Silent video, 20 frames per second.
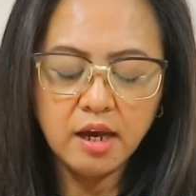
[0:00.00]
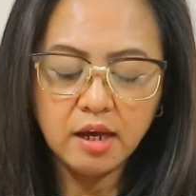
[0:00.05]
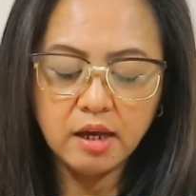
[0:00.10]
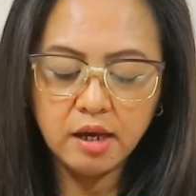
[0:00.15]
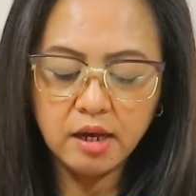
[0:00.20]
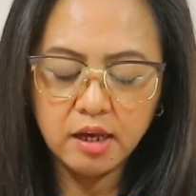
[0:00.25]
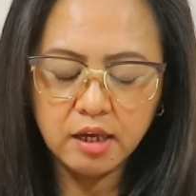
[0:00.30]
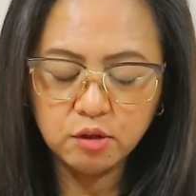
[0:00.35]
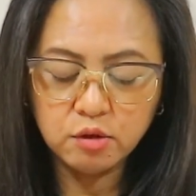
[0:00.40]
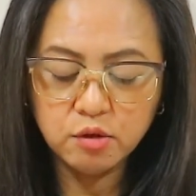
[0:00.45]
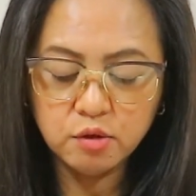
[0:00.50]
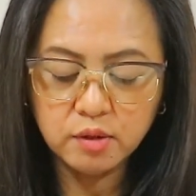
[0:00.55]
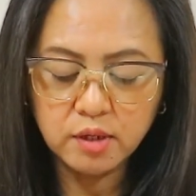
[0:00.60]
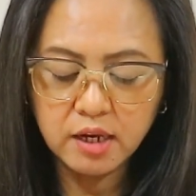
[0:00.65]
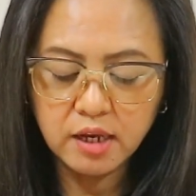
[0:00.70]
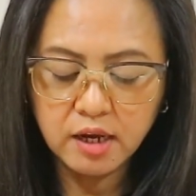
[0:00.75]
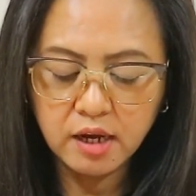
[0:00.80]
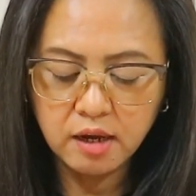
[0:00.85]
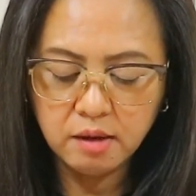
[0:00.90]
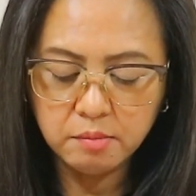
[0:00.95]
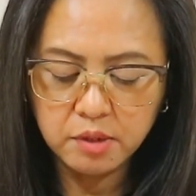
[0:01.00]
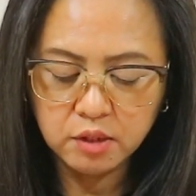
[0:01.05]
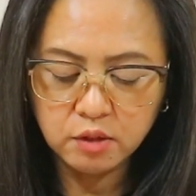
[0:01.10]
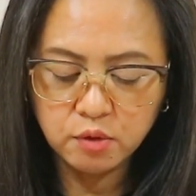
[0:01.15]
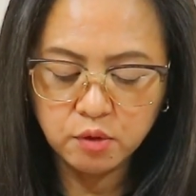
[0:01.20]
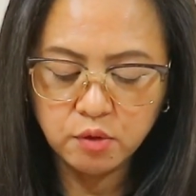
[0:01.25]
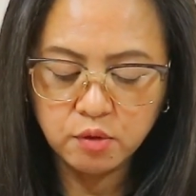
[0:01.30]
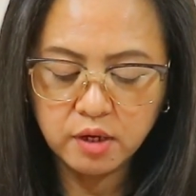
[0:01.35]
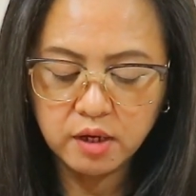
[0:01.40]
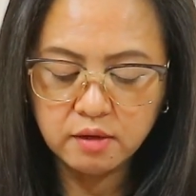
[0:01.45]
Uh, ito yung ginagamit ko,
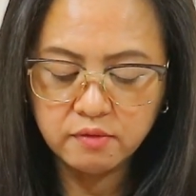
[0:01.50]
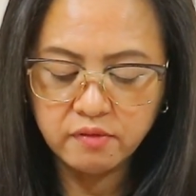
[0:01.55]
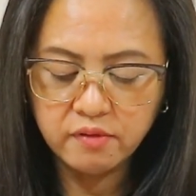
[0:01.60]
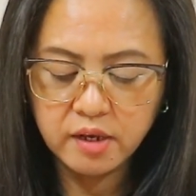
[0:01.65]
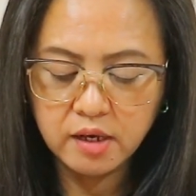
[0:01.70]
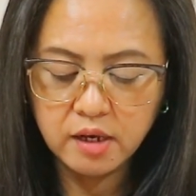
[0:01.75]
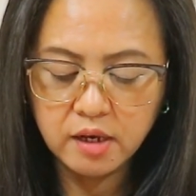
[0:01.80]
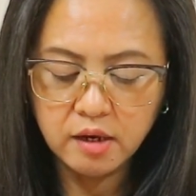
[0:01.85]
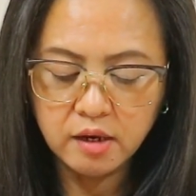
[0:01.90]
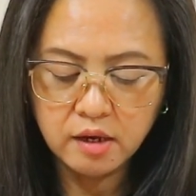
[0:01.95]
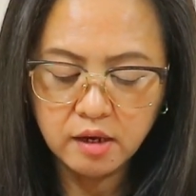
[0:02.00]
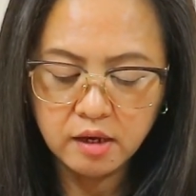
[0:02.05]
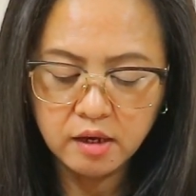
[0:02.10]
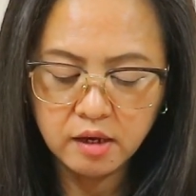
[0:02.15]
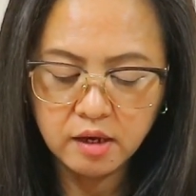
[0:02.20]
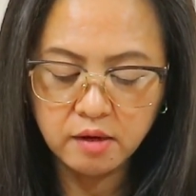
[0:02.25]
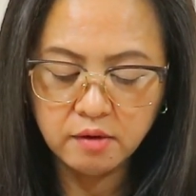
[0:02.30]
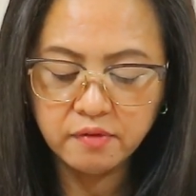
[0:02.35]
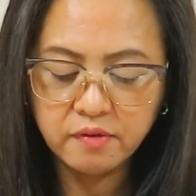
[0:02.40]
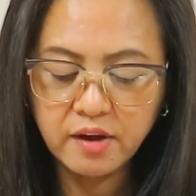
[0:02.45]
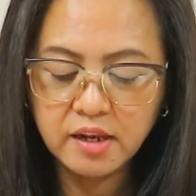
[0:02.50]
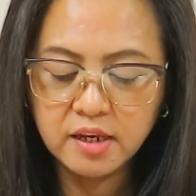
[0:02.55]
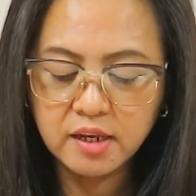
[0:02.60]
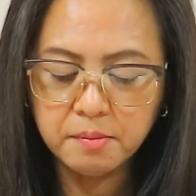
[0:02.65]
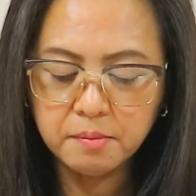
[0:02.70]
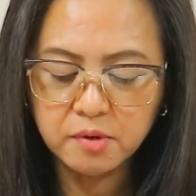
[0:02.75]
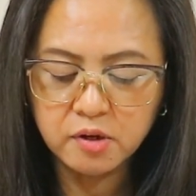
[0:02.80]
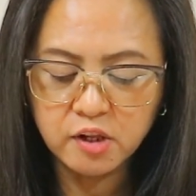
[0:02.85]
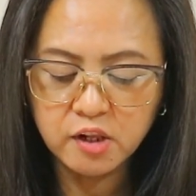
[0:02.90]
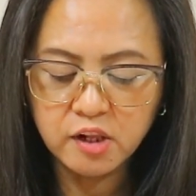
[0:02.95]
yung
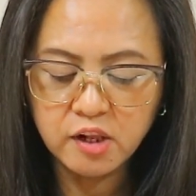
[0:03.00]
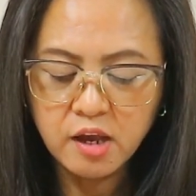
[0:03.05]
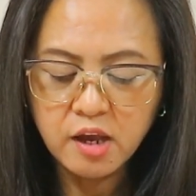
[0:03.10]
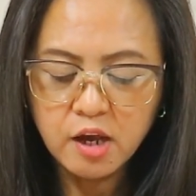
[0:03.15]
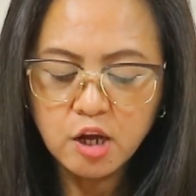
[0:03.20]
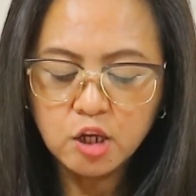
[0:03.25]
Infallible